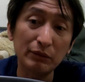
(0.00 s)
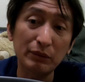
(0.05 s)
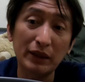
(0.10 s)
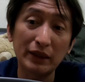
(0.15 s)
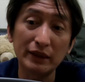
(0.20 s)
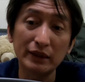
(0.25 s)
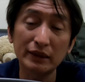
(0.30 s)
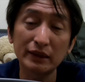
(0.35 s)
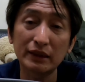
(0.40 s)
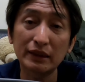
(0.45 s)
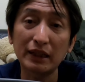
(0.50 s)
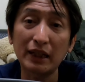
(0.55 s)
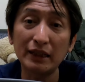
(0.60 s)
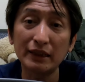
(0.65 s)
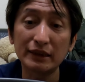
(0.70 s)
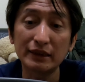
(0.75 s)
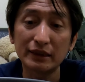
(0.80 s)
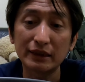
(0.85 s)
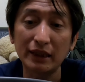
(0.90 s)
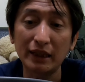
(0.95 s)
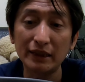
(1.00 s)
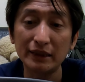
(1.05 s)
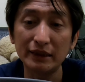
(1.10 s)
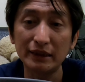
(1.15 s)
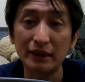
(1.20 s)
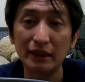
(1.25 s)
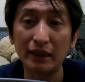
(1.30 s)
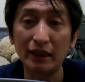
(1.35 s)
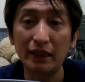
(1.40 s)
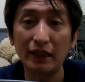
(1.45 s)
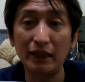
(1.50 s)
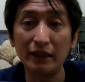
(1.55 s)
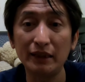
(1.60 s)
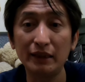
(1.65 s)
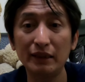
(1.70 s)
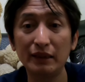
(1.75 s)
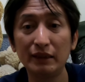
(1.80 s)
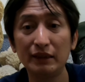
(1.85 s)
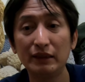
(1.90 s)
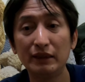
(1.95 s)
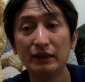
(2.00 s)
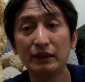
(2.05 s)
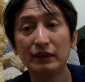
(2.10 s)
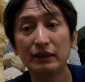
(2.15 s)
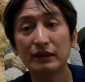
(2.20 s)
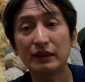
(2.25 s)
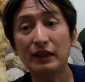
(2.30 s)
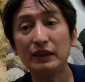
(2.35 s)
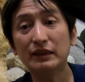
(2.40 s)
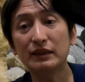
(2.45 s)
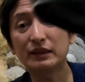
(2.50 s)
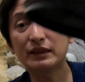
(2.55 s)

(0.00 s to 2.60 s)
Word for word: 再把这个盖子盖起来，盖